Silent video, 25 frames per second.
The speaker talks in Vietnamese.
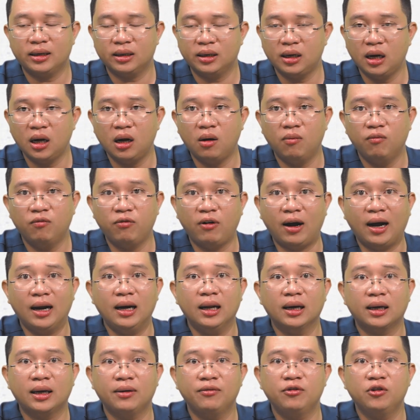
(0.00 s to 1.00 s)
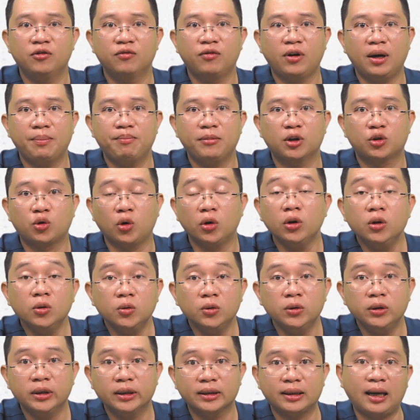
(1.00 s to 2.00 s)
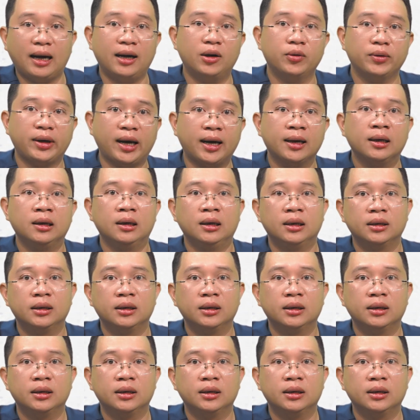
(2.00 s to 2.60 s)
nó không phải là cái phương pháp mà tối ưu hiện tại đâu nha